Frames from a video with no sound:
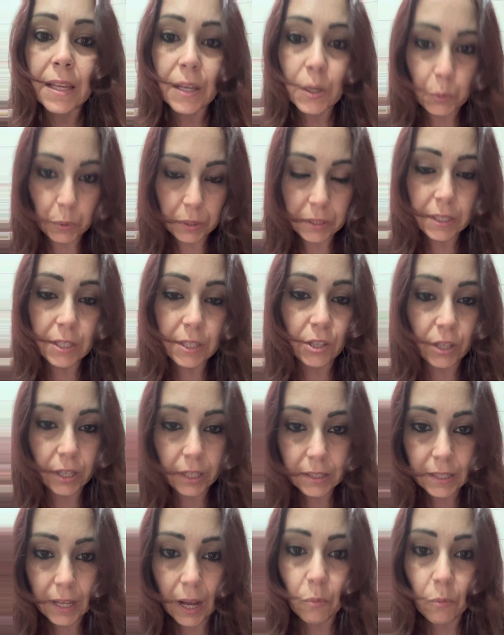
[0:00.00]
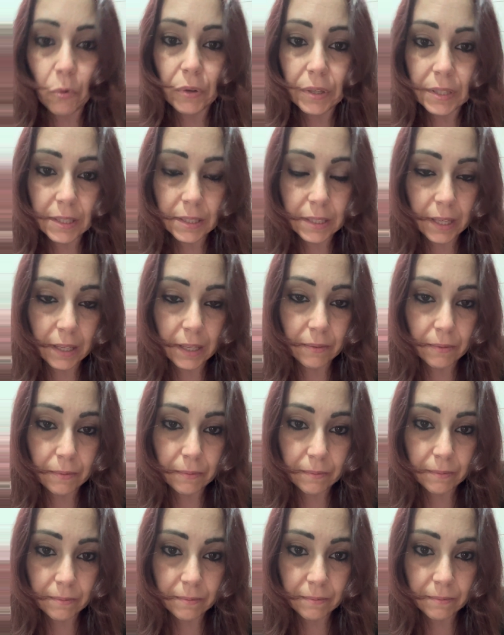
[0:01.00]
Quindi crediamo che, che
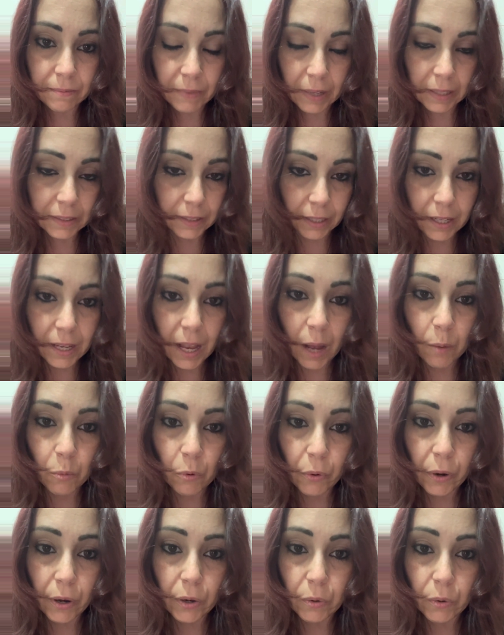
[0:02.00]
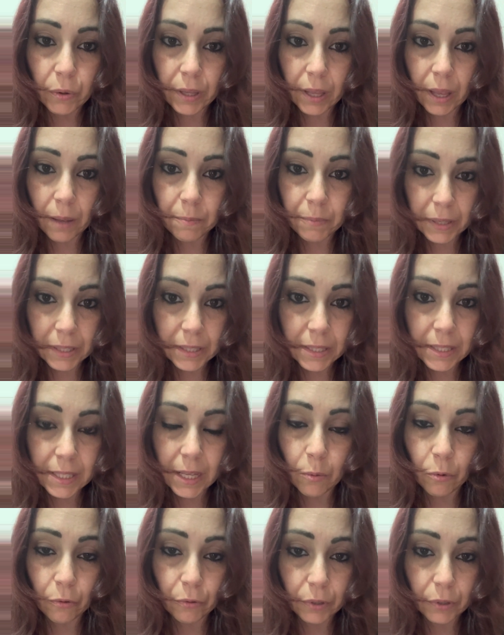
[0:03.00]
mm, attraiamo quello che
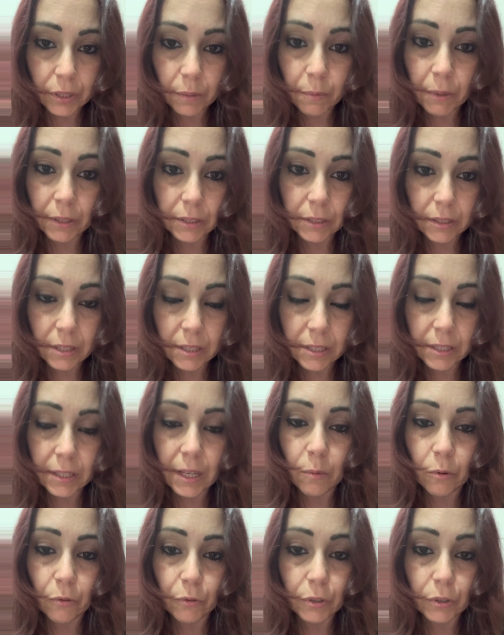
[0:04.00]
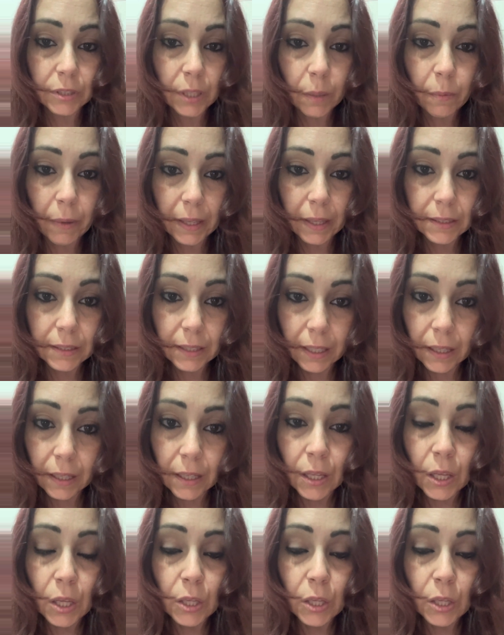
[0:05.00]
pensiamo fortemente, che desideriamo fortemente,